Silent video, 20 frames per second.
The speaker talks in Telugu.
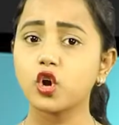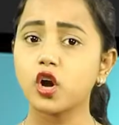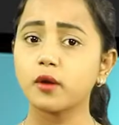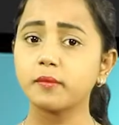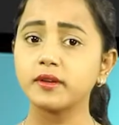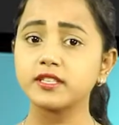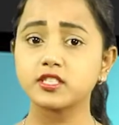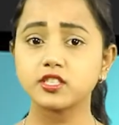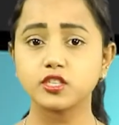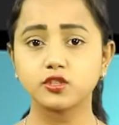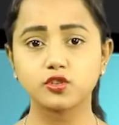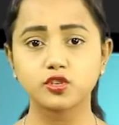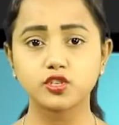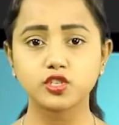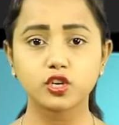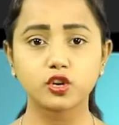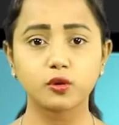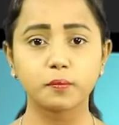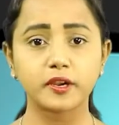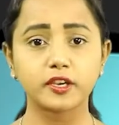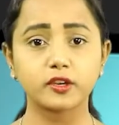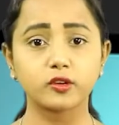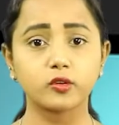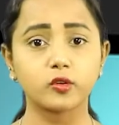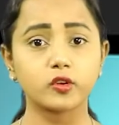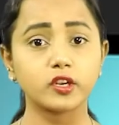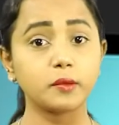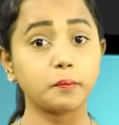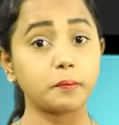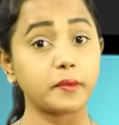కామెంట్స్ ని దృష్టిలో
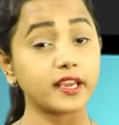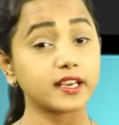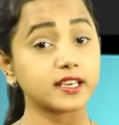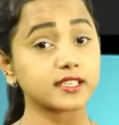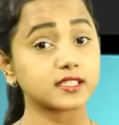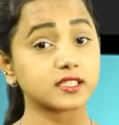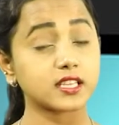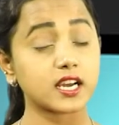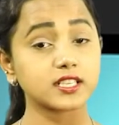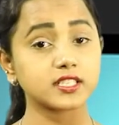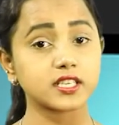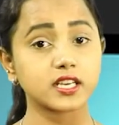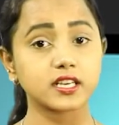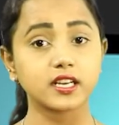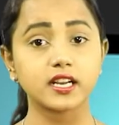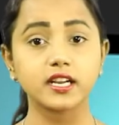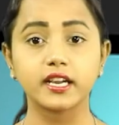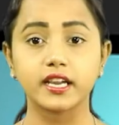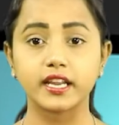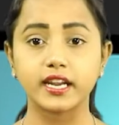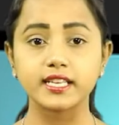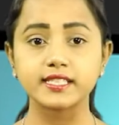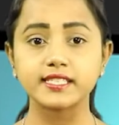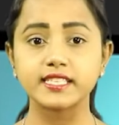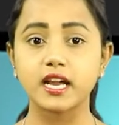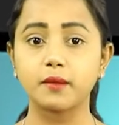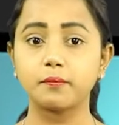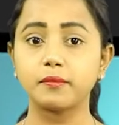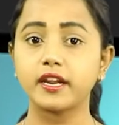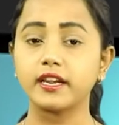పెట్టుకుని మేకర్స్ తాజాగా
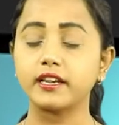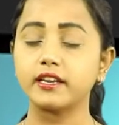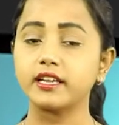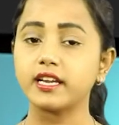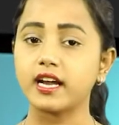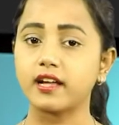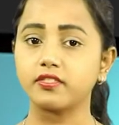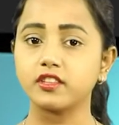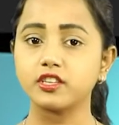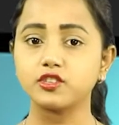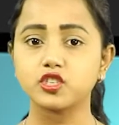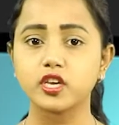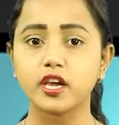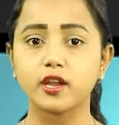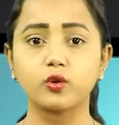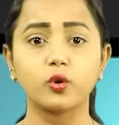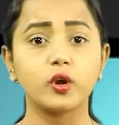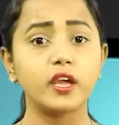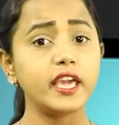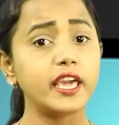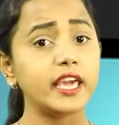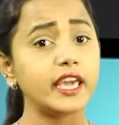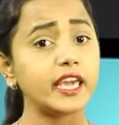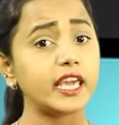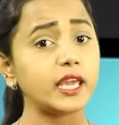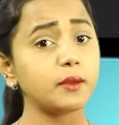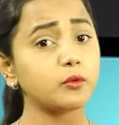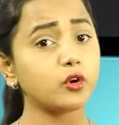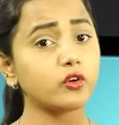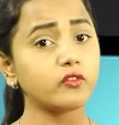క్రేజీ అప్డేట్ ని అందించారు
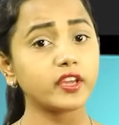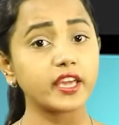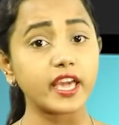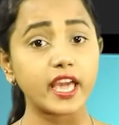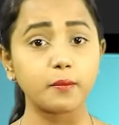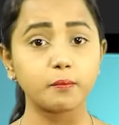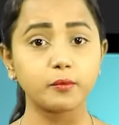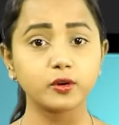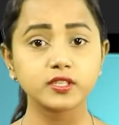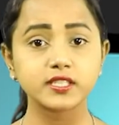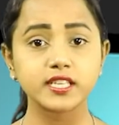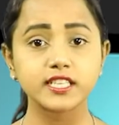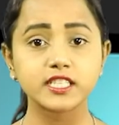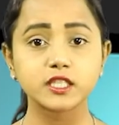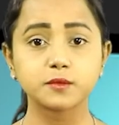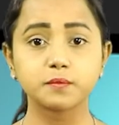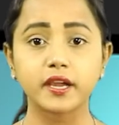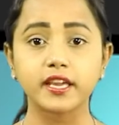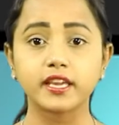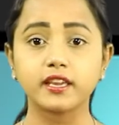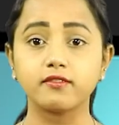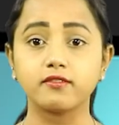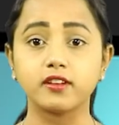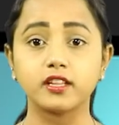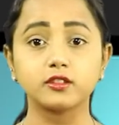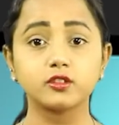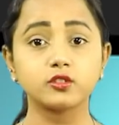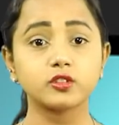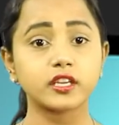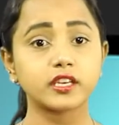ఈ మూవీ ఎప్పుడు సెట్స్ పైకి
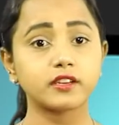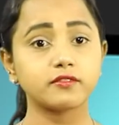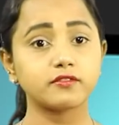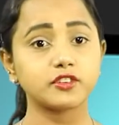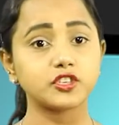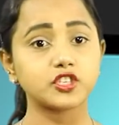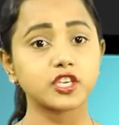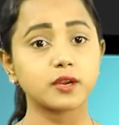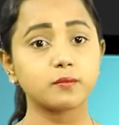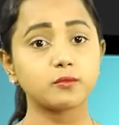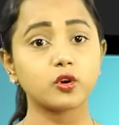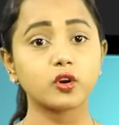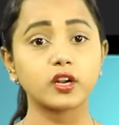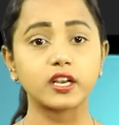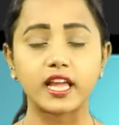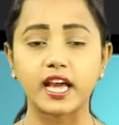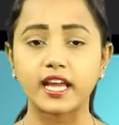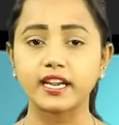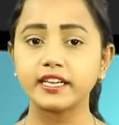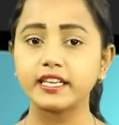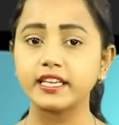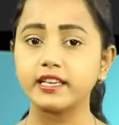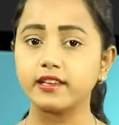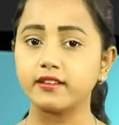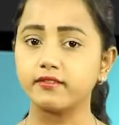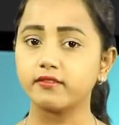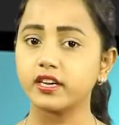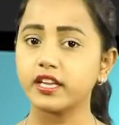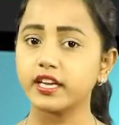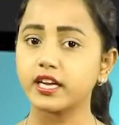వెళ్తుందన్న విషయంలో క్లారిటీ
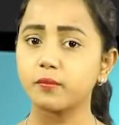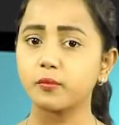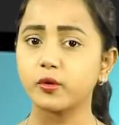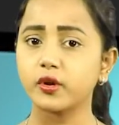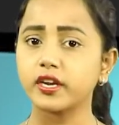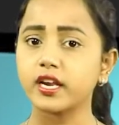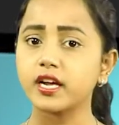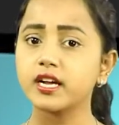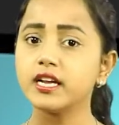ఇవ్వలేకపోయినా